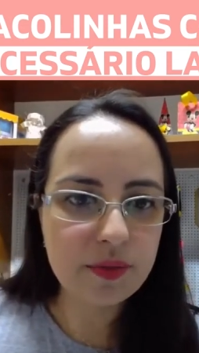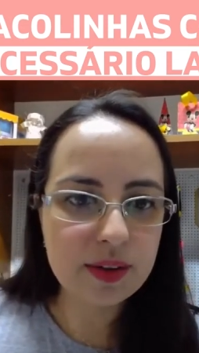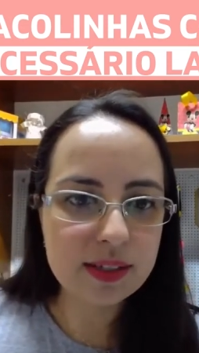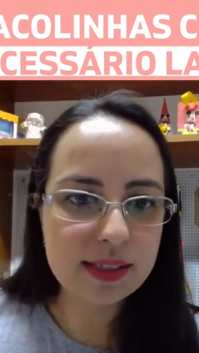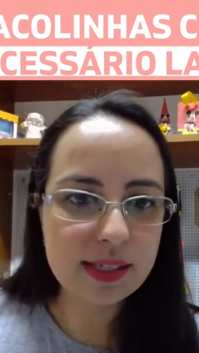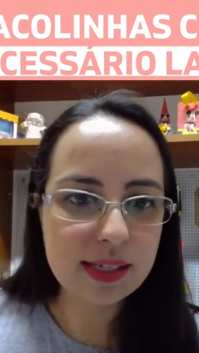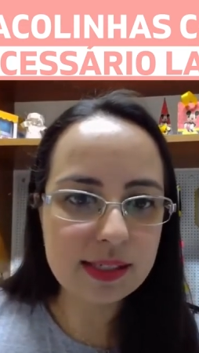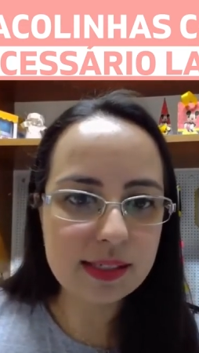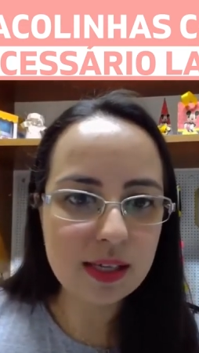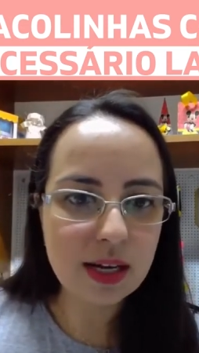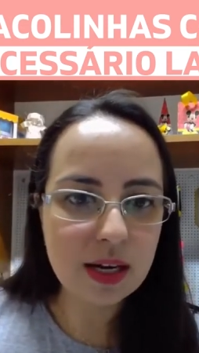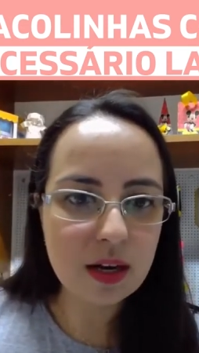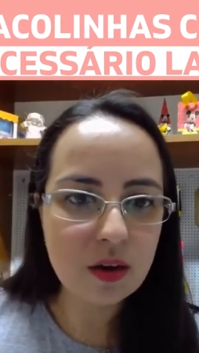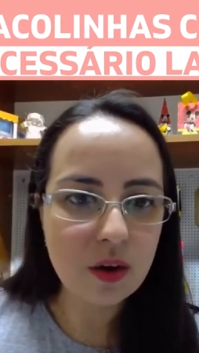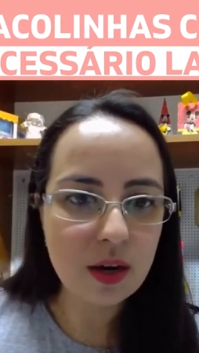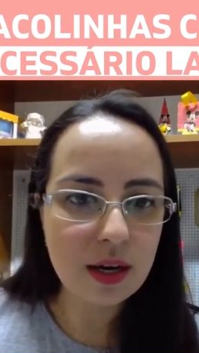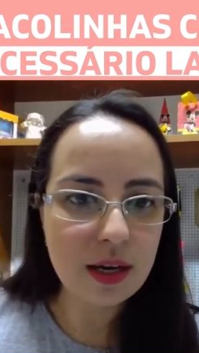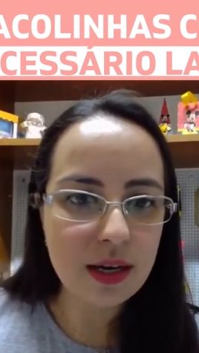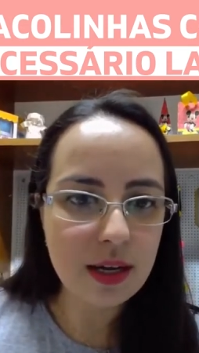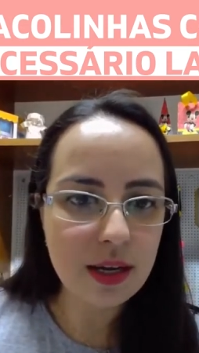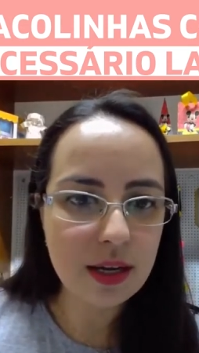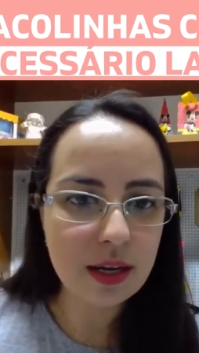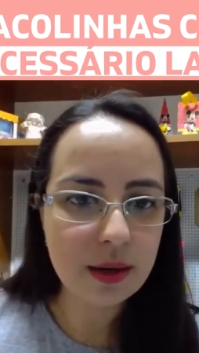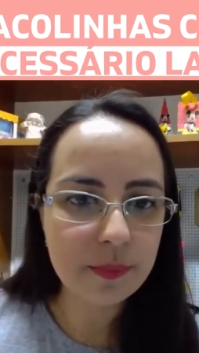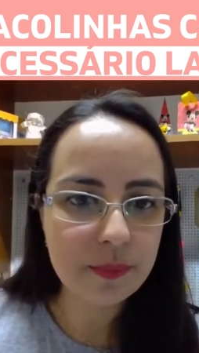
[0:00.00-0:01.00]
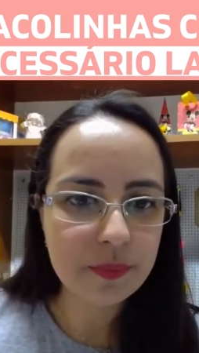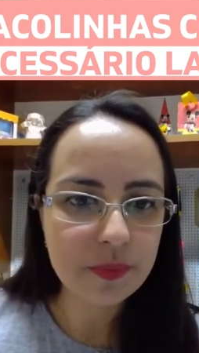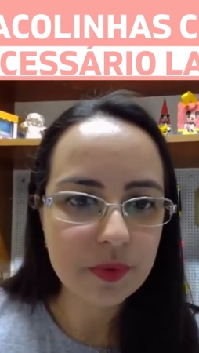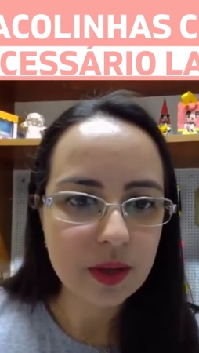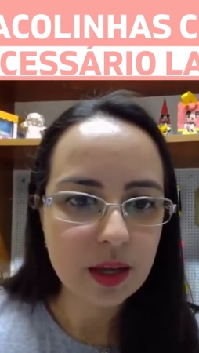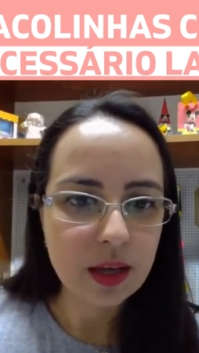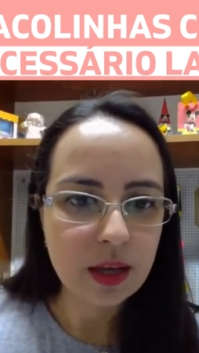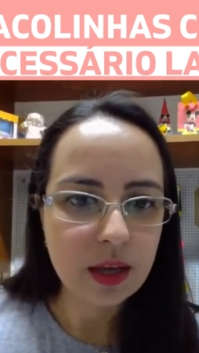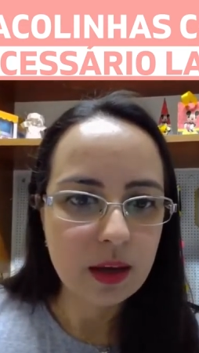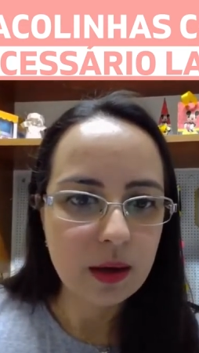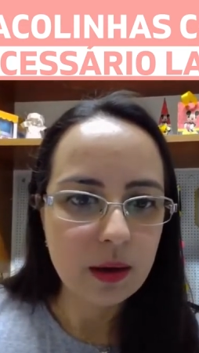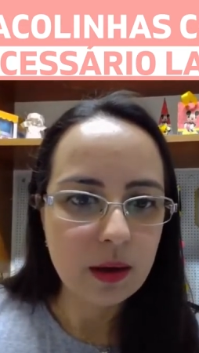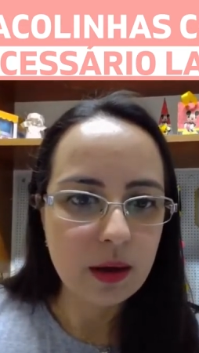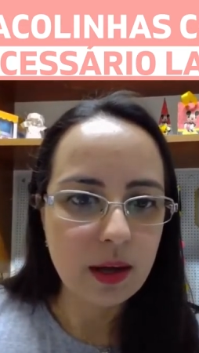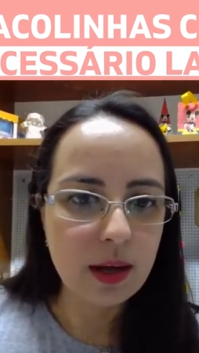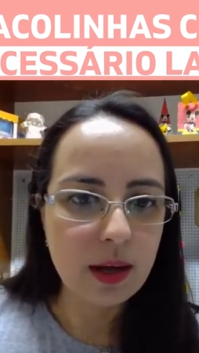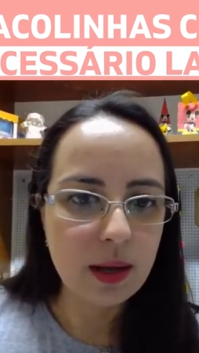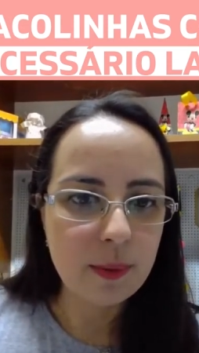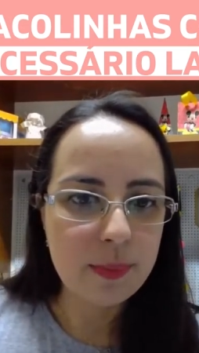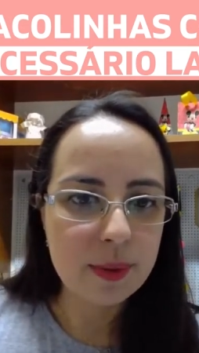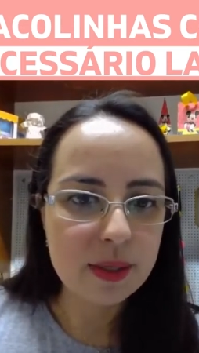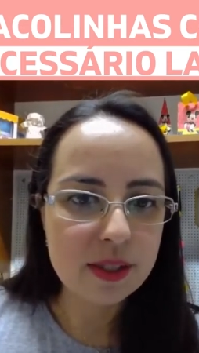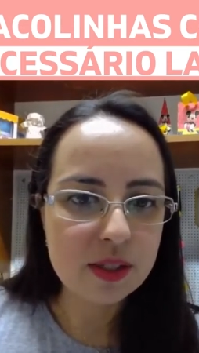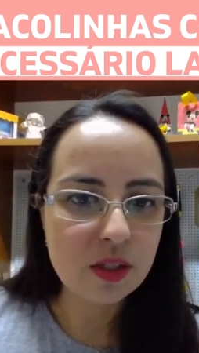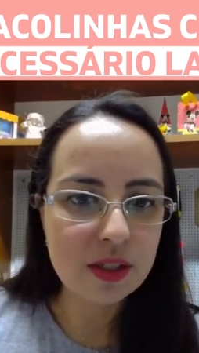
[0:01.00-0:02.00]
Para fazer sacolinha
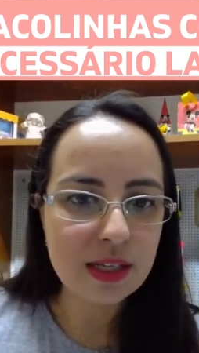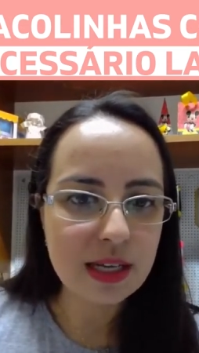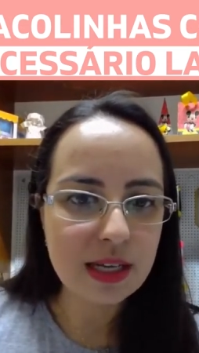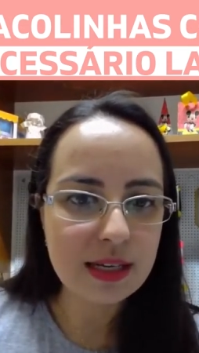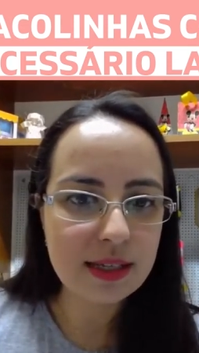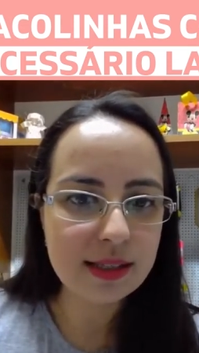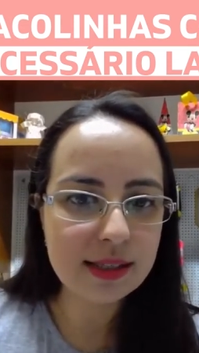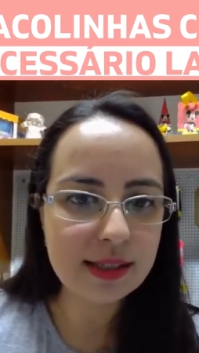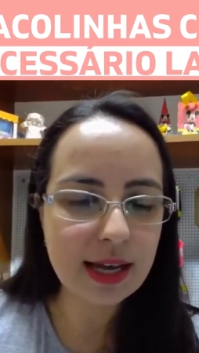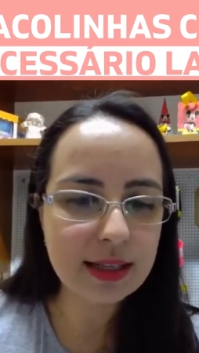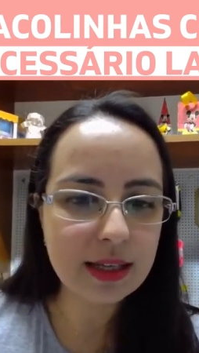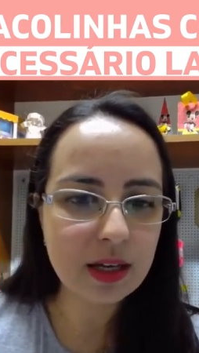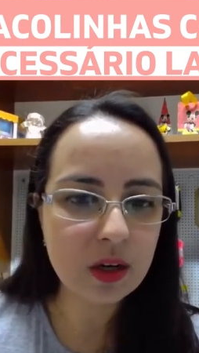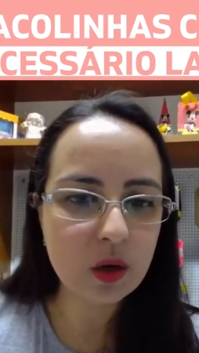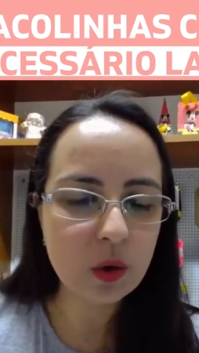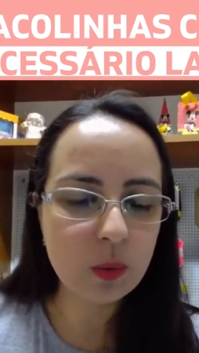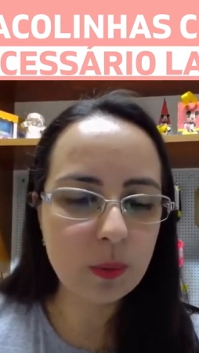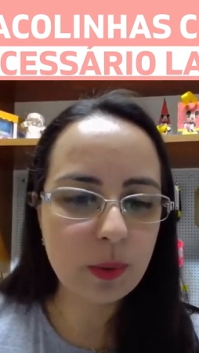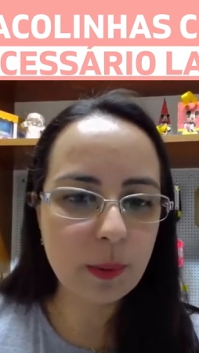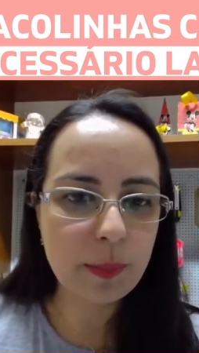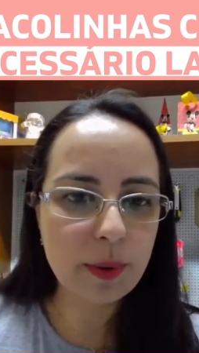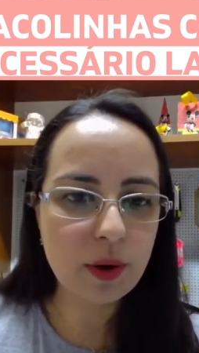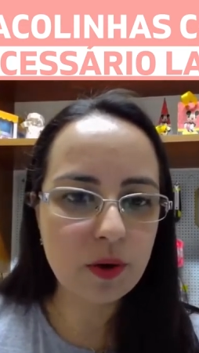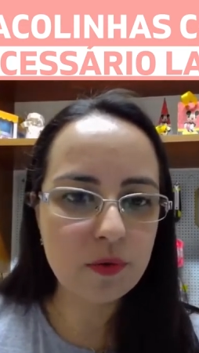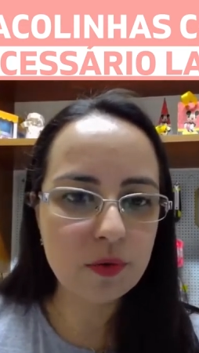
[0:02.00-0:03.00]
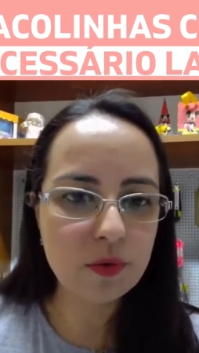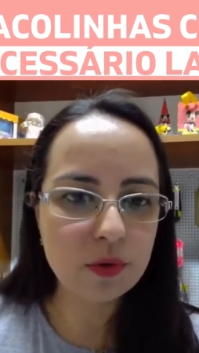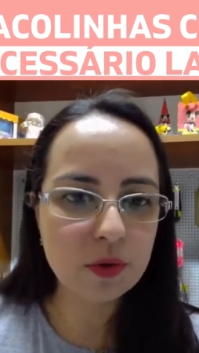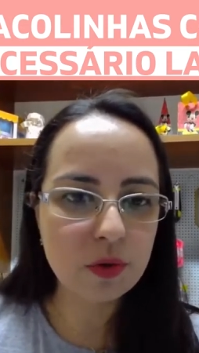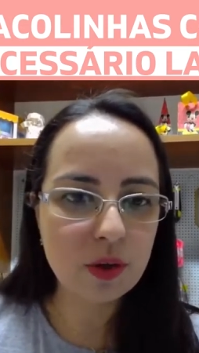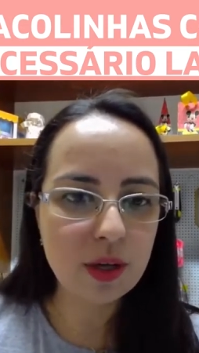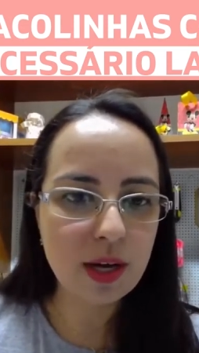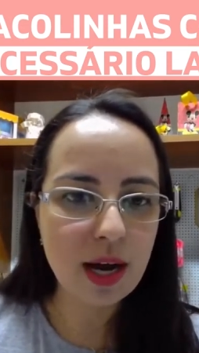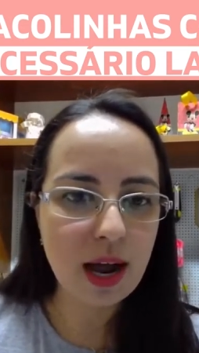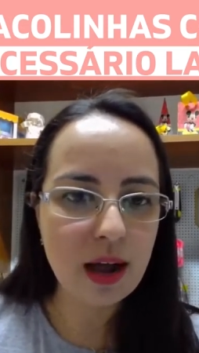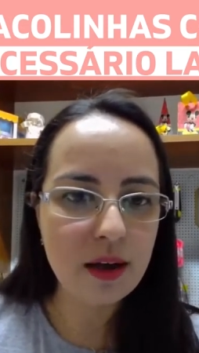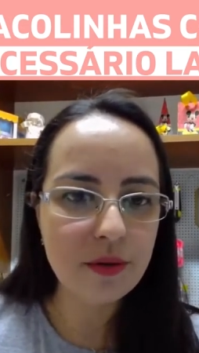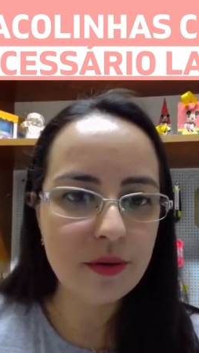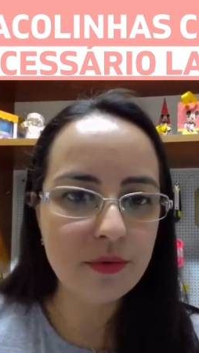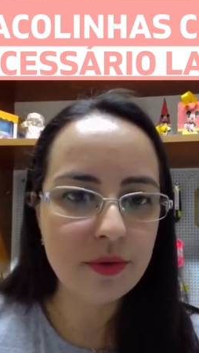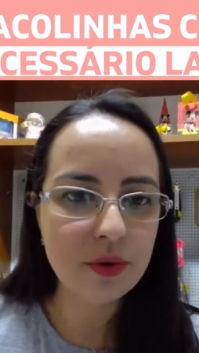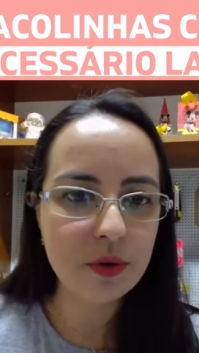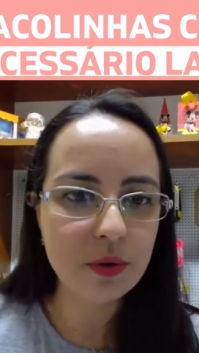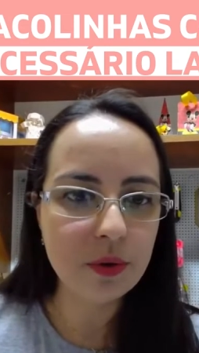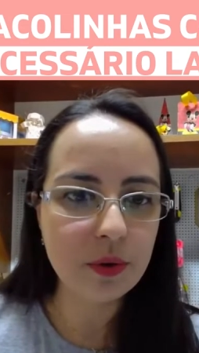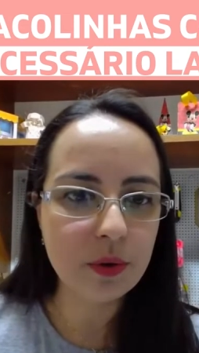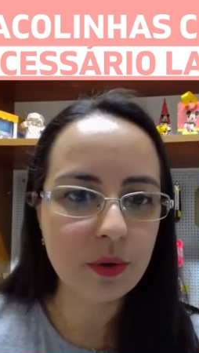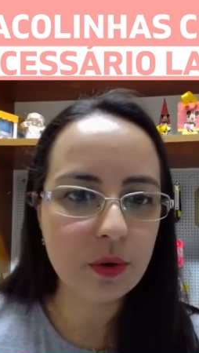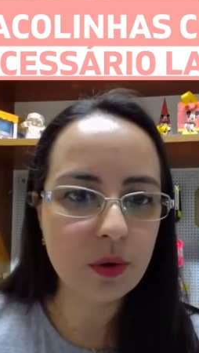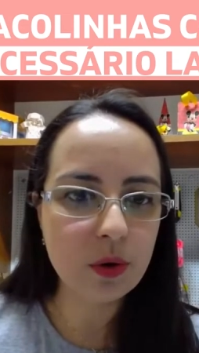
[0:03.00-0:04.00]
é, personalizada com papel
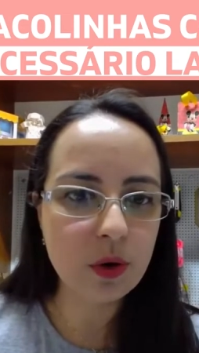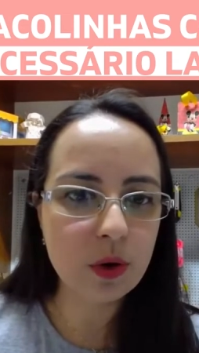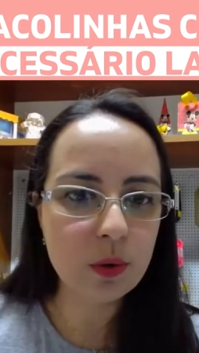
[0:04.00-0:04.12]
fotográfico,